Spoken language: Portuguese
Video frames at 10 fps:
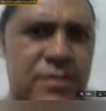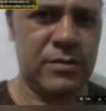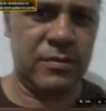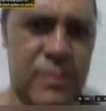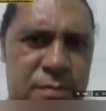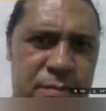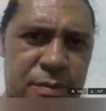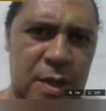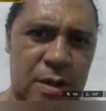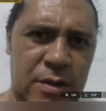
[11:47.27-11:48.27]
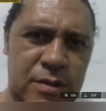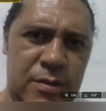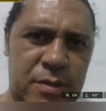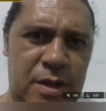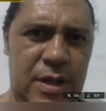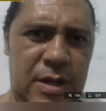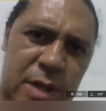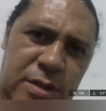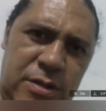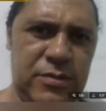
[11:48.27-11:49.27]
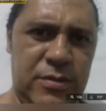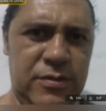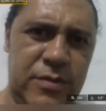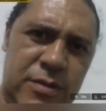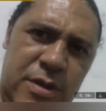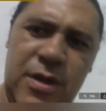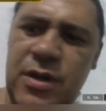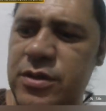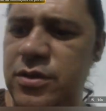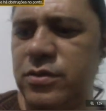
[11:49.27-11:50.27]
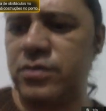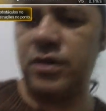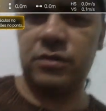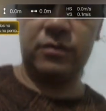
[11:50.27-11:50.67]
Espera ele armar de novo. O segundo eixo não vai não, tá ruim.